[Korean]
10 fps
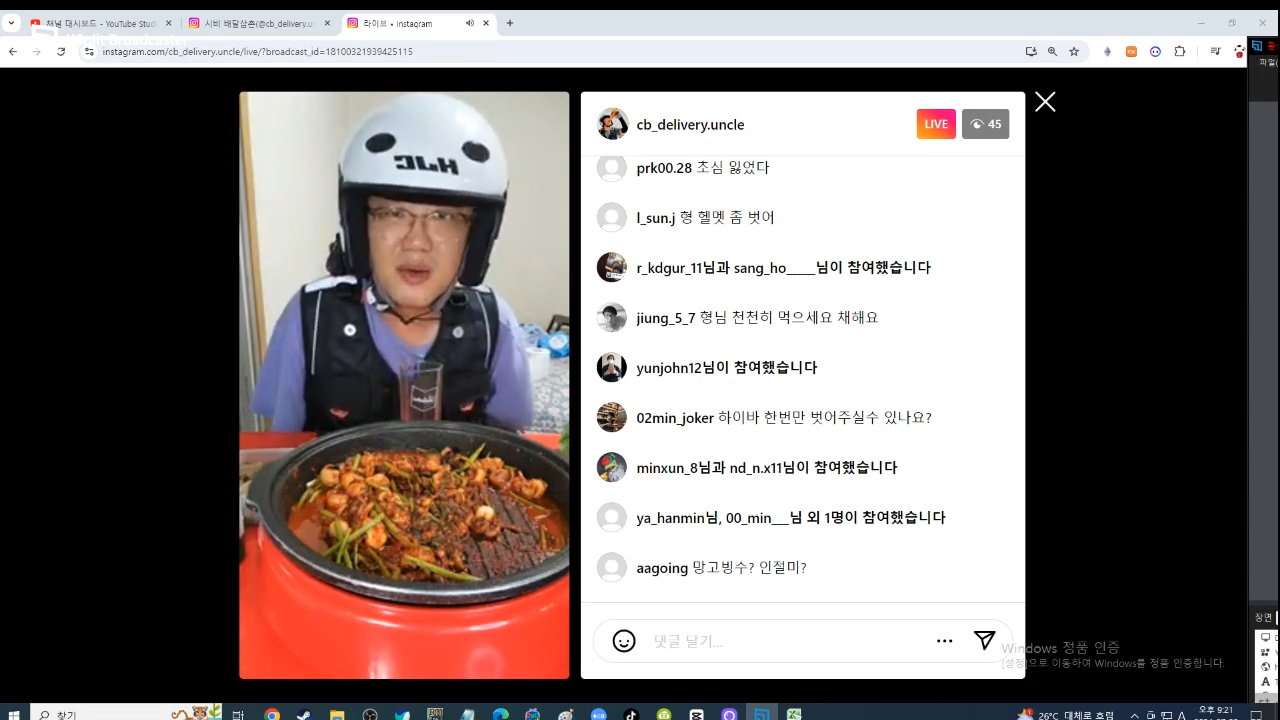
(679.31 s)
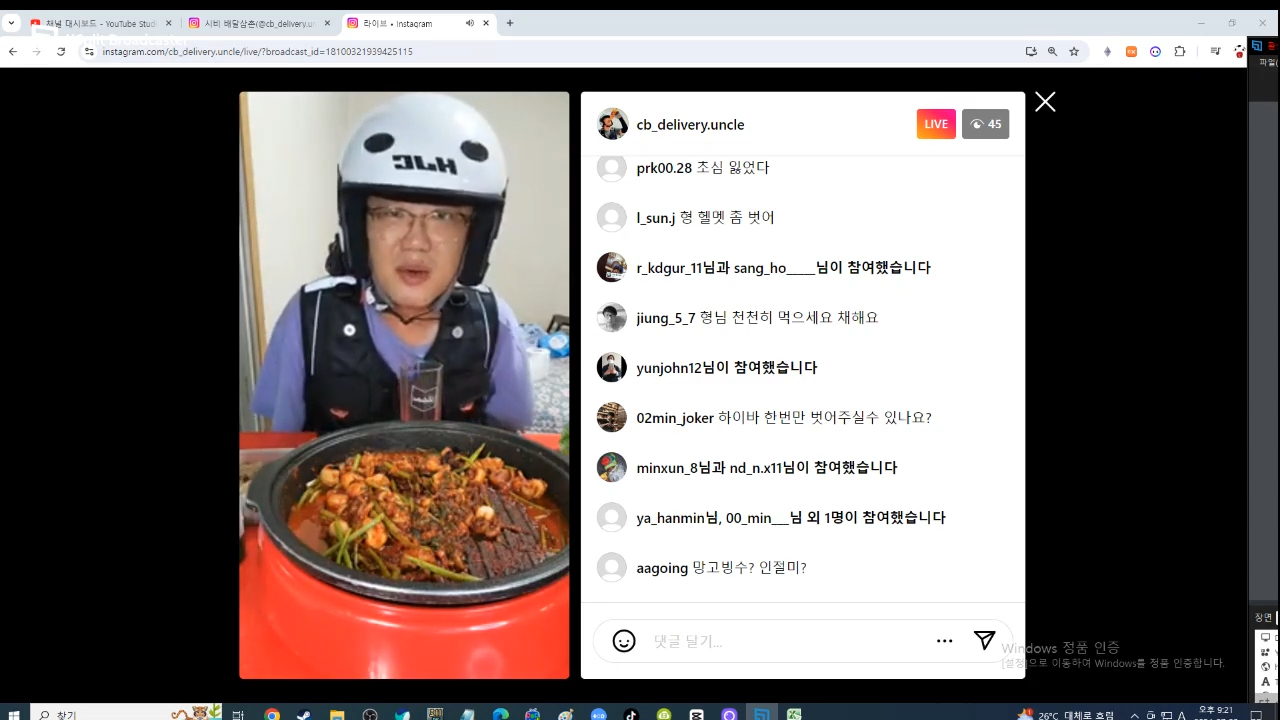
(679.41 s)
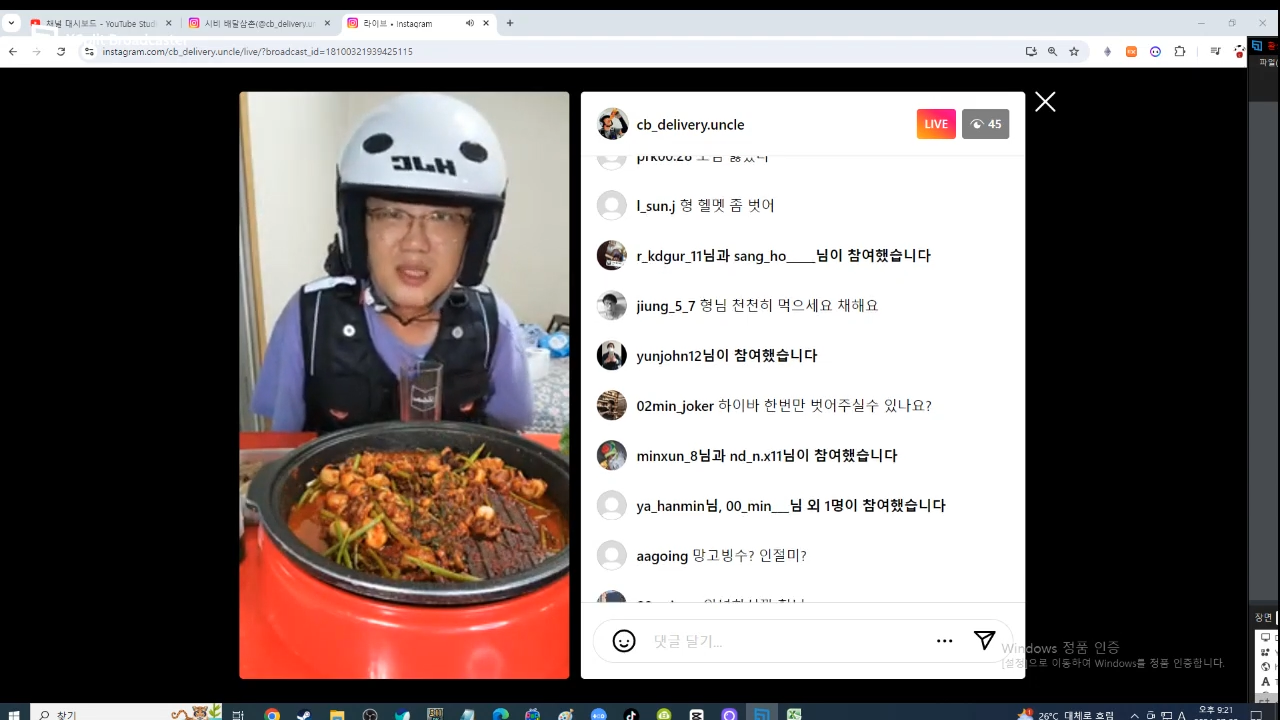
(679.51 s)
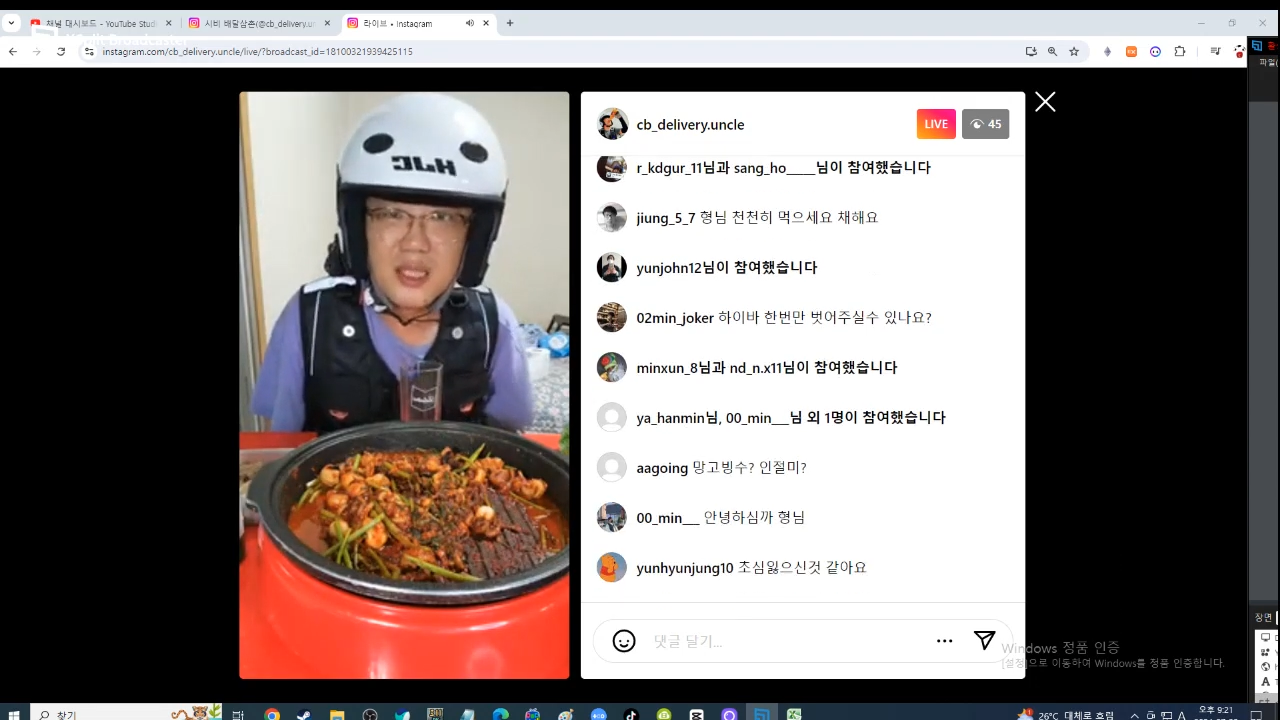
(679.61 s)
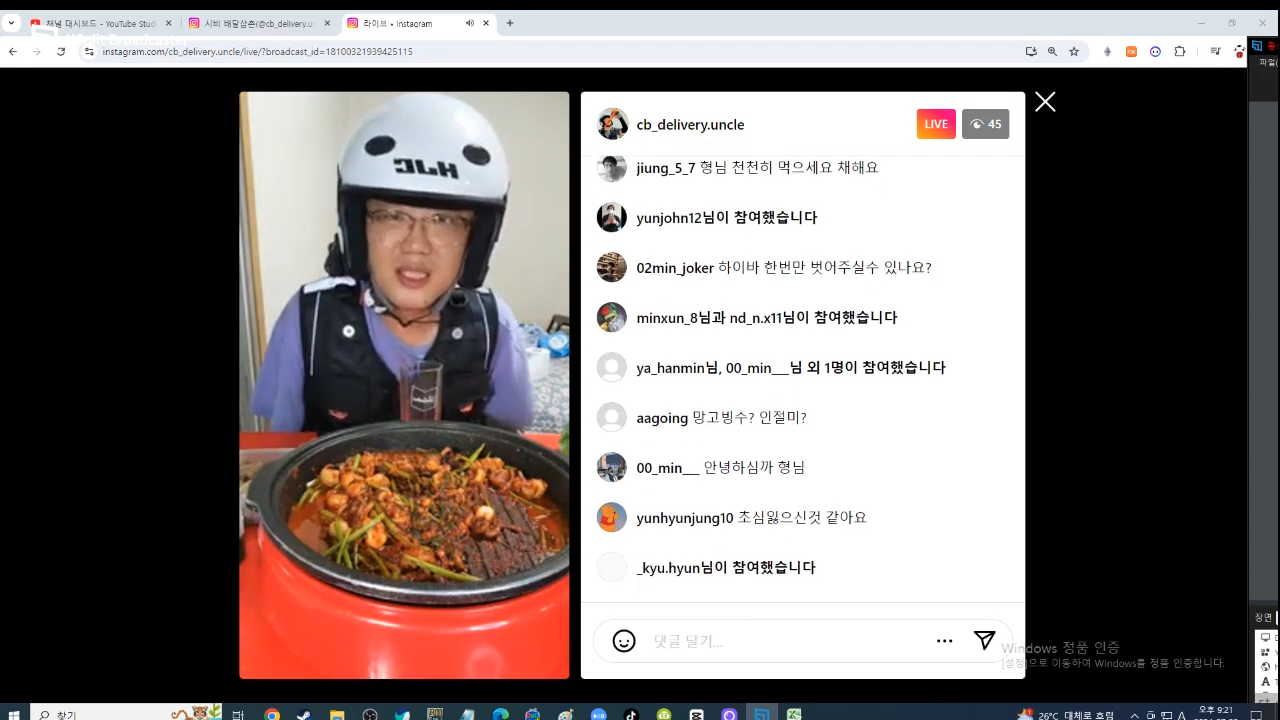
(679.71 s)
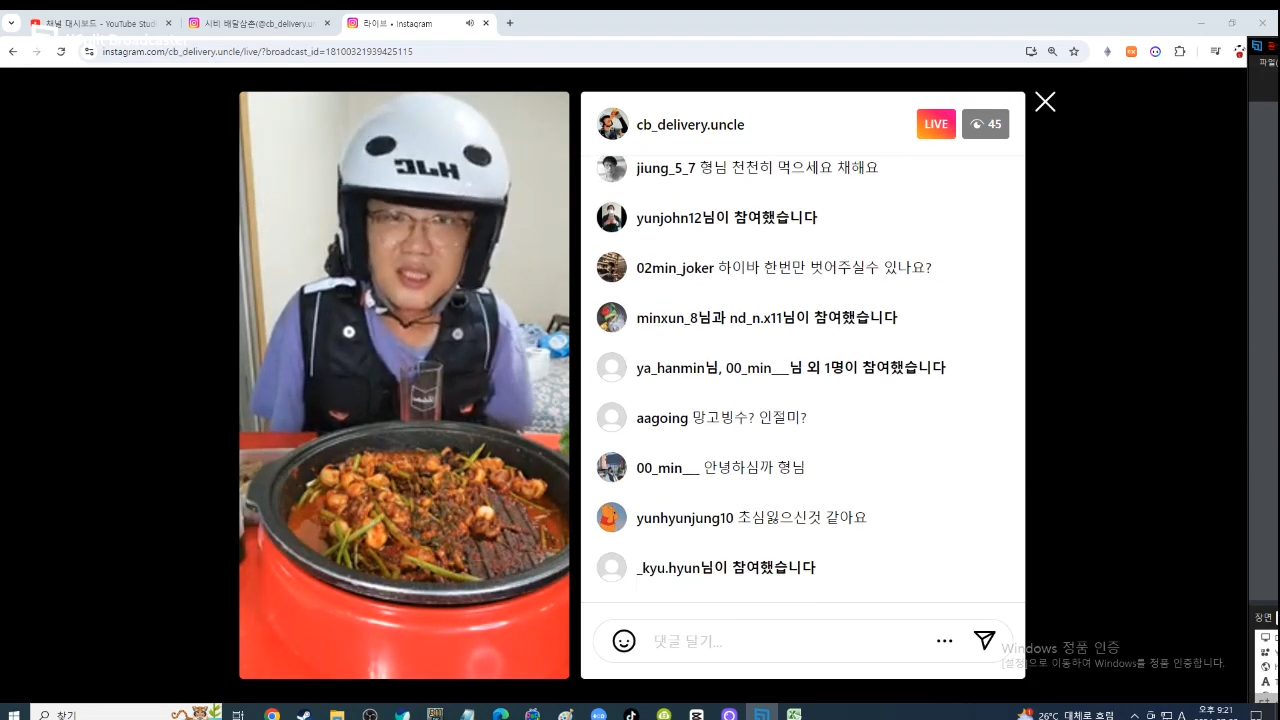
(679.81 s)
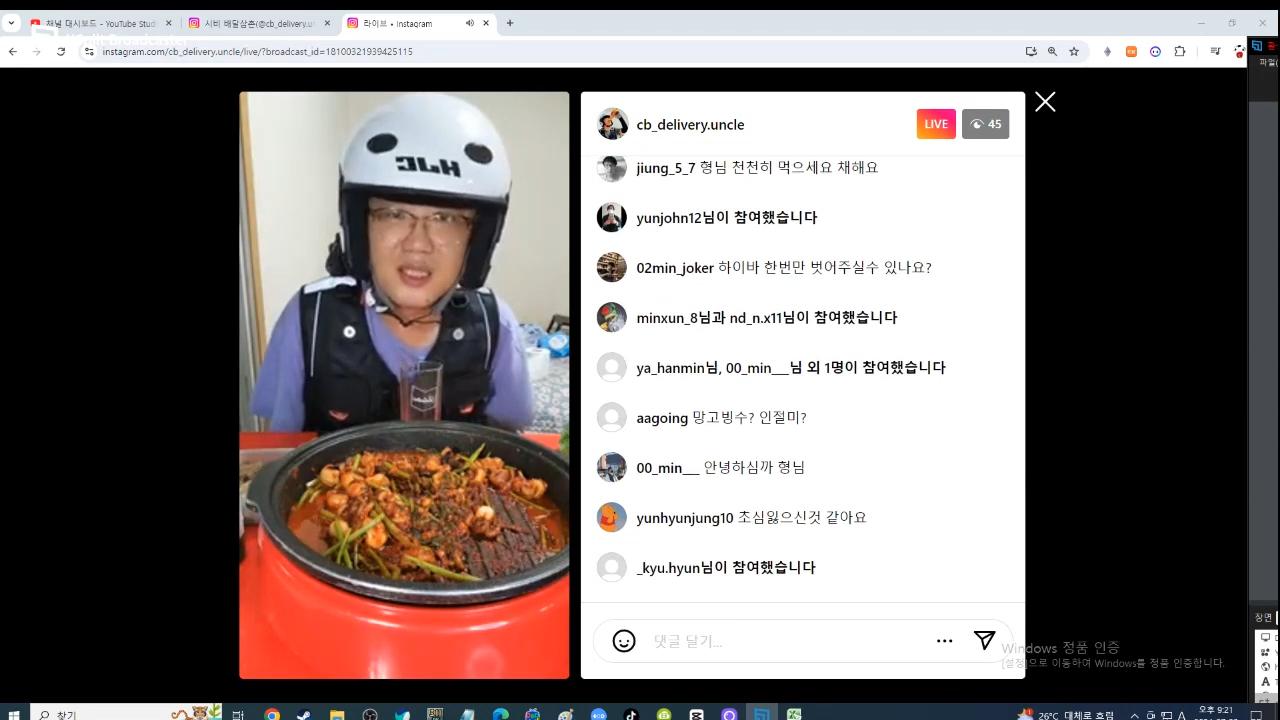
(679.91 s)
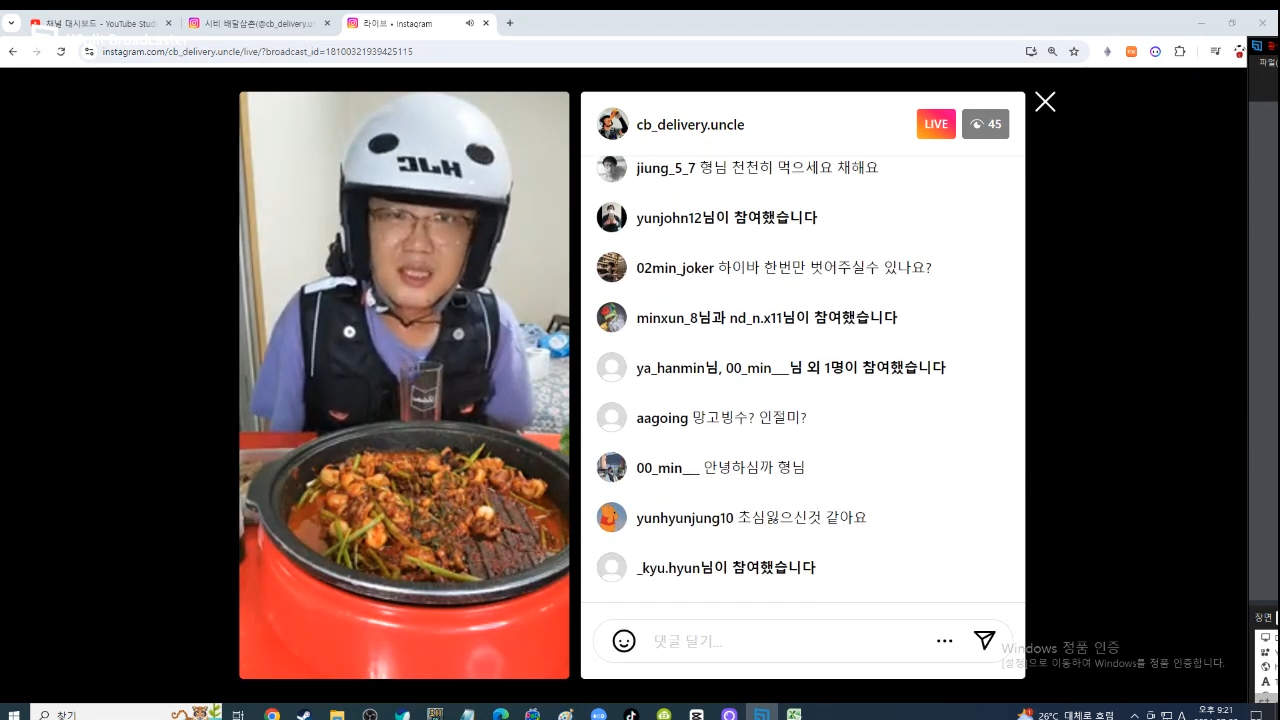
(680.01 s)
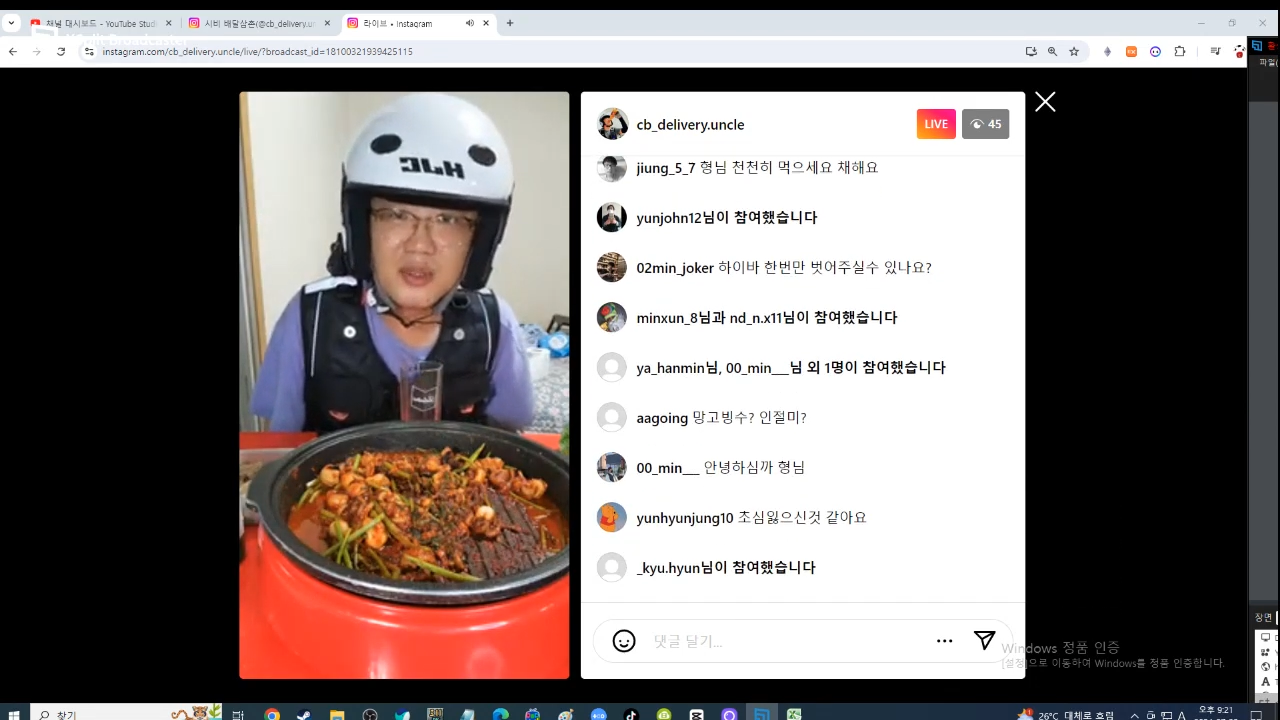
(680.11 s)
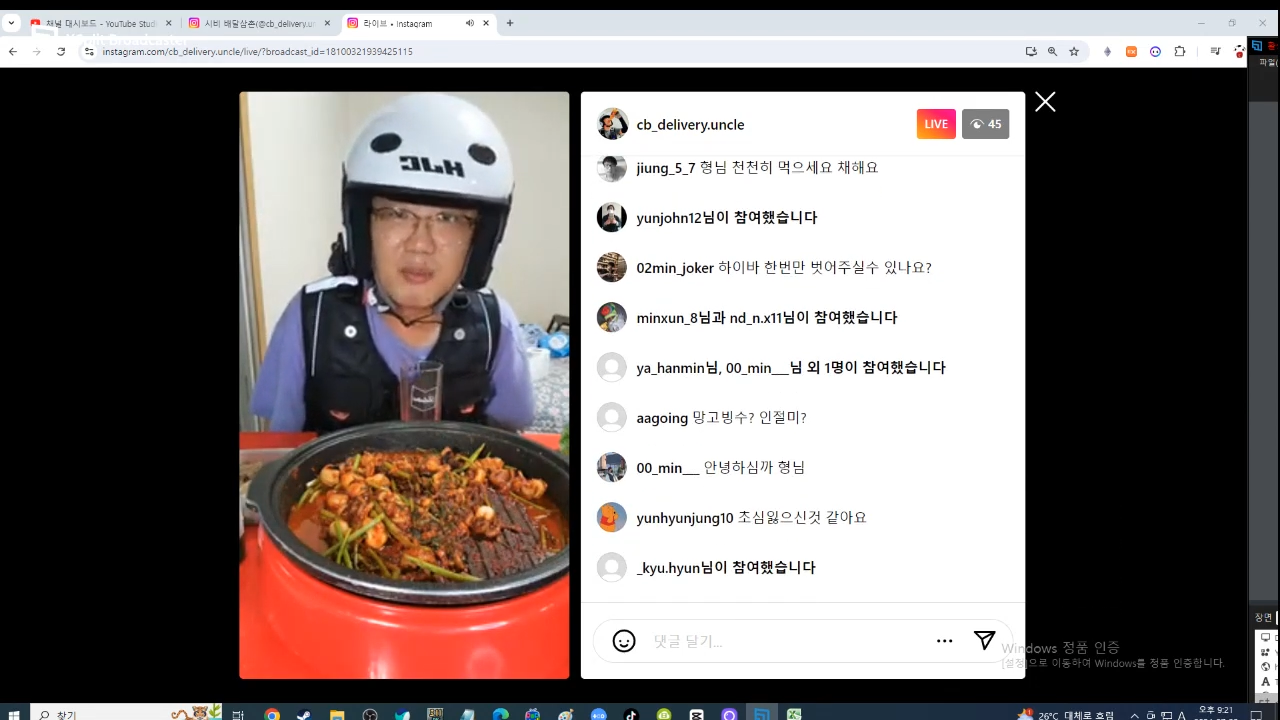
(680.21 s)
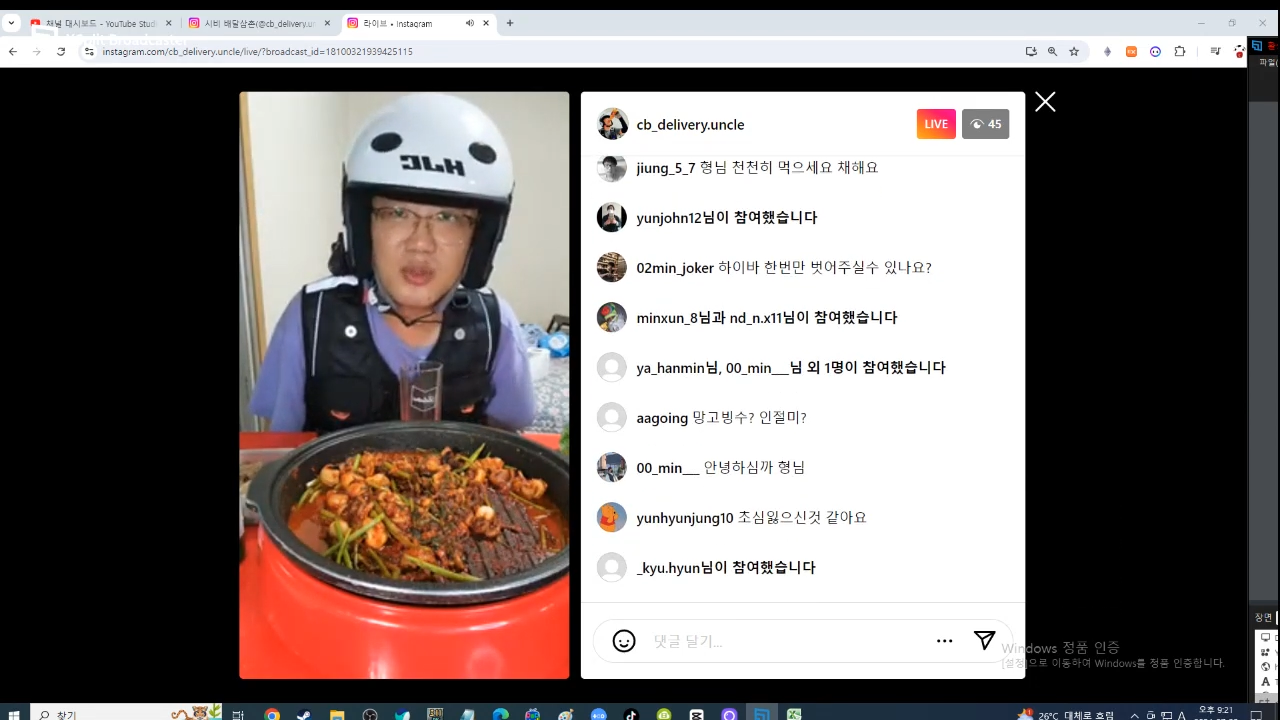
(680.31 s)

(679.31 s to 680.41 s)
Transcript: 거기에 치즈가 어디